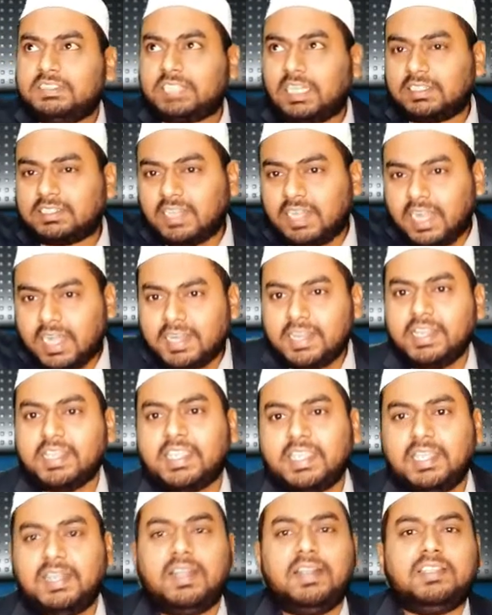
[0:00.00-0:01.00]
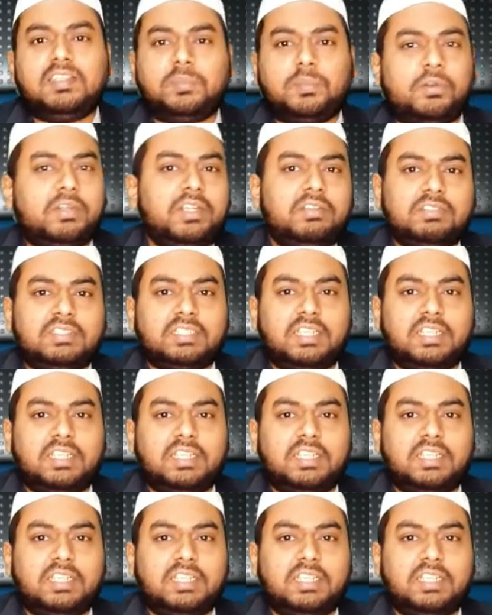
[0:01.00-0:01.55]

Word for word: சட்டார்னு கீழே இழுத்து போட்டின்னு